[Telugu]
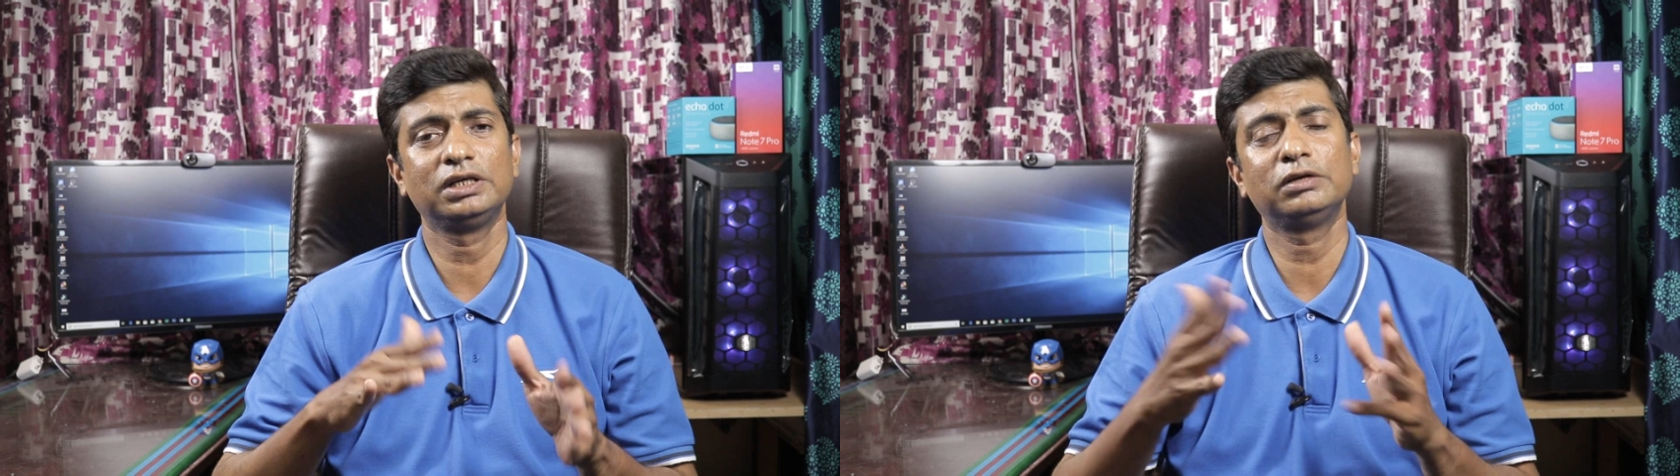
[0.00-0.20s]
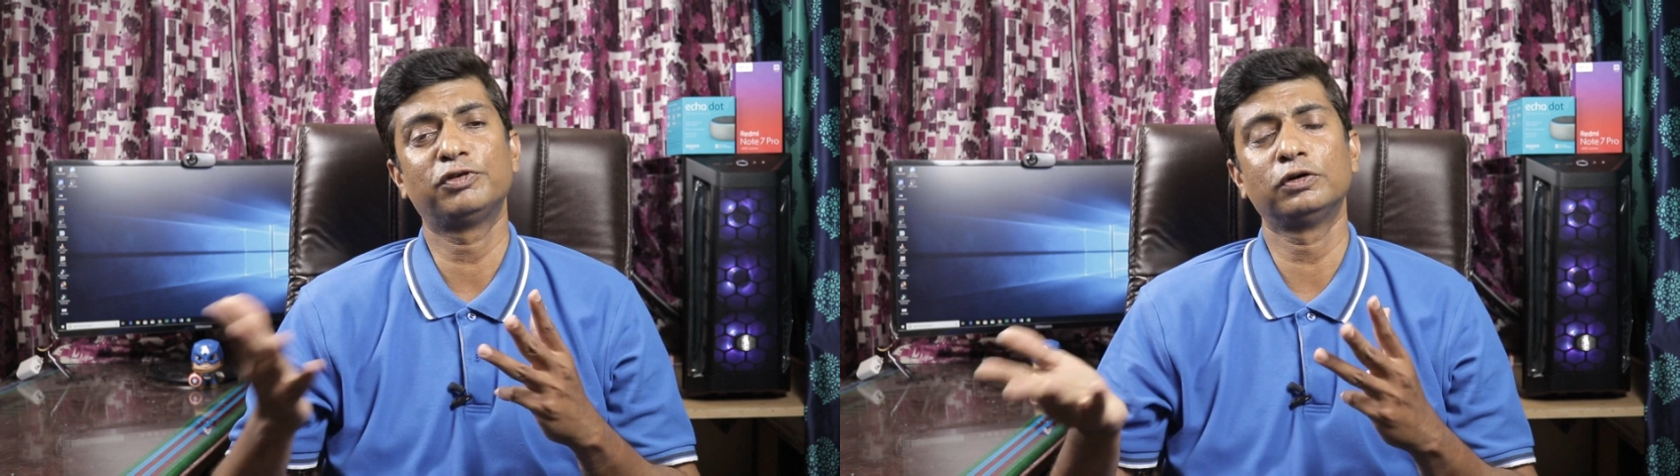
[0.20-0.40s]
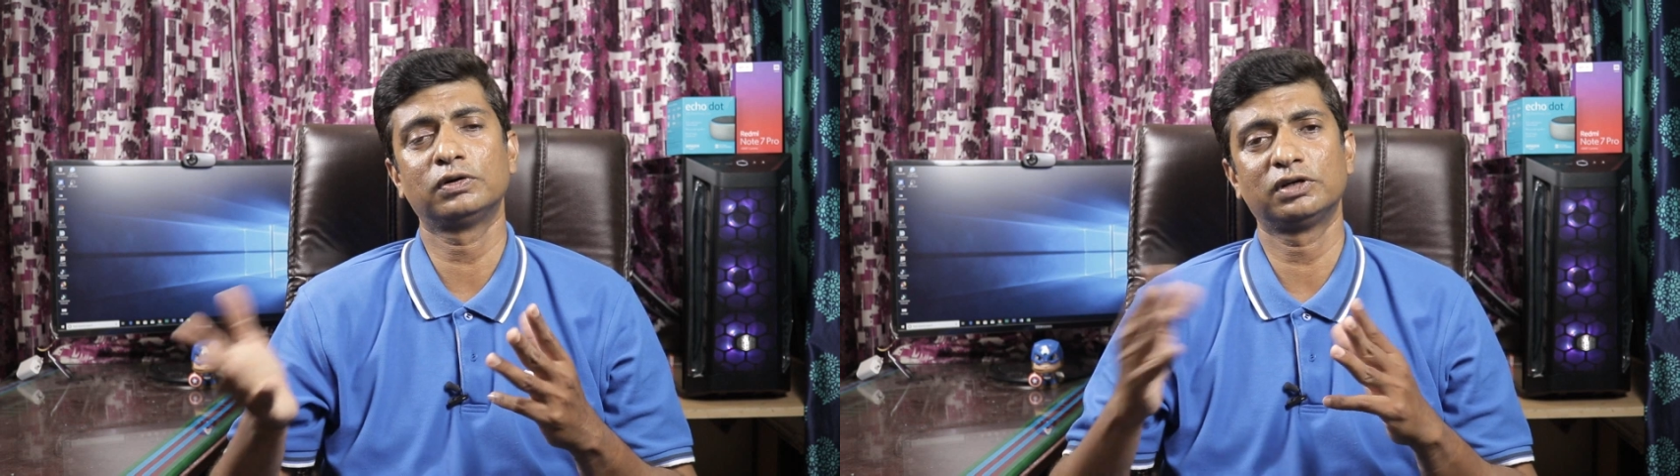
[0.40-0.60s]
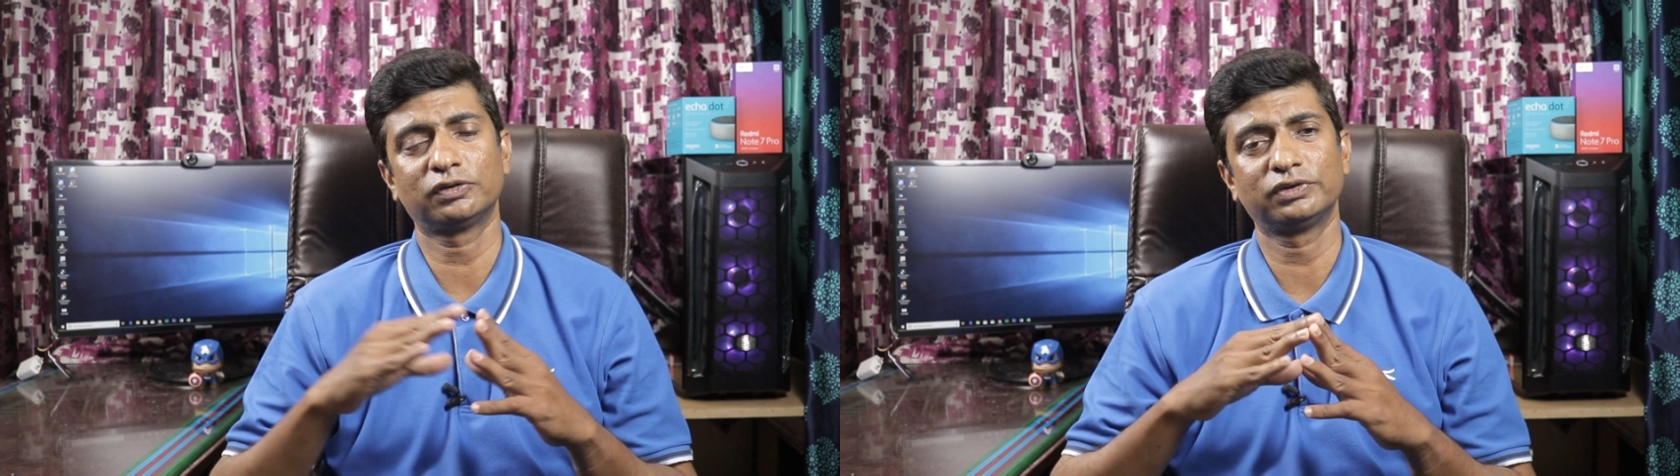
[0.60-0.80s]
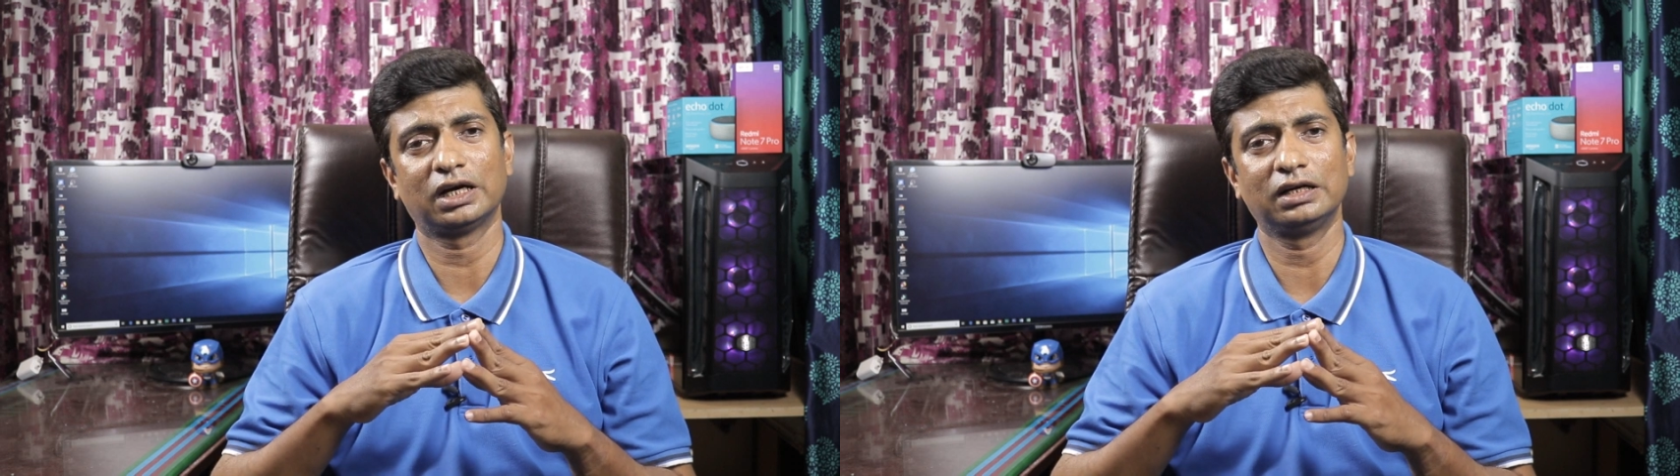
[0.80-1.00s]
ఇవి ఈ ఫోన్లో
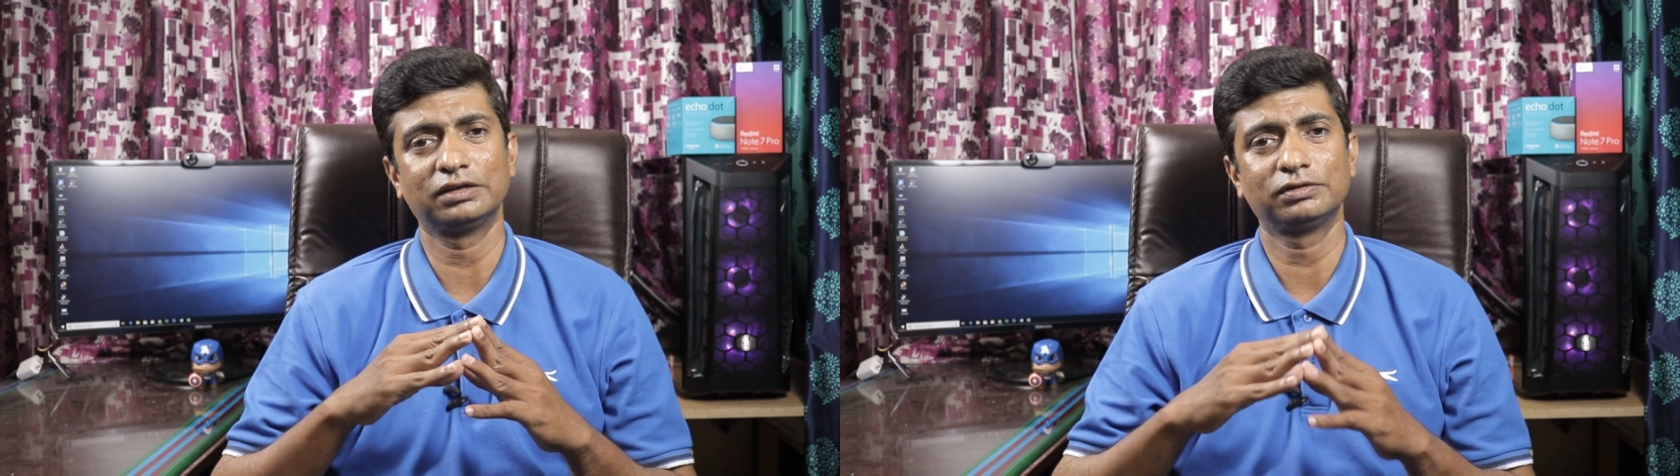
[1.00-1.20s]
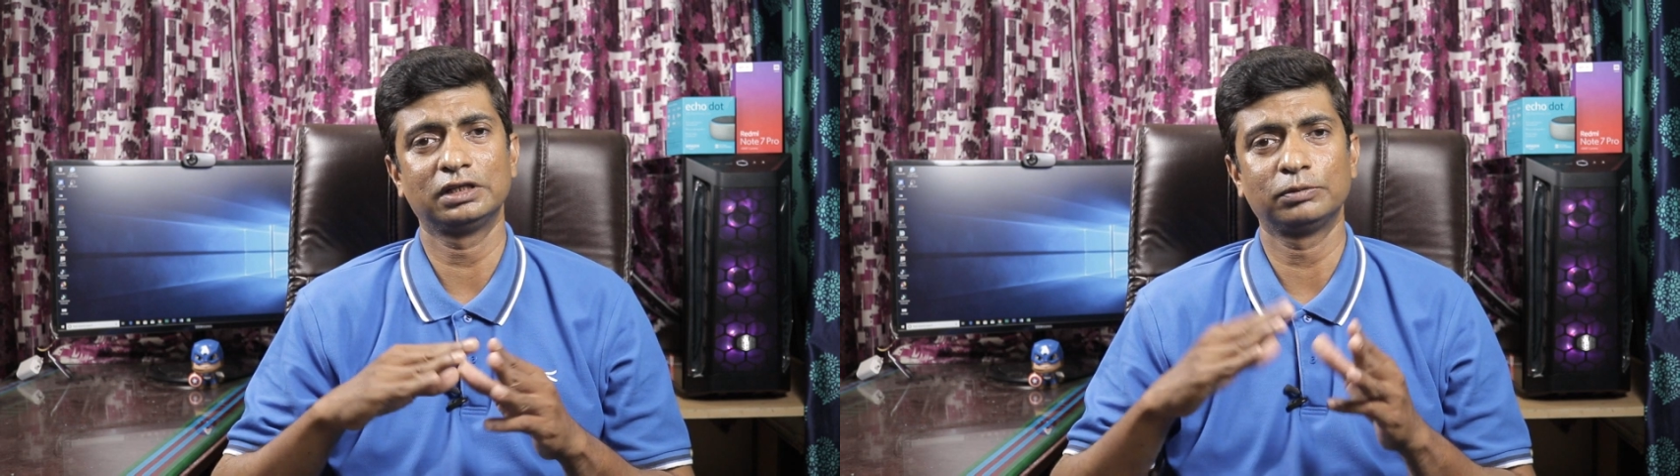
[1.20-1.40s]
ఉన్నటువంటి హైలైట్స్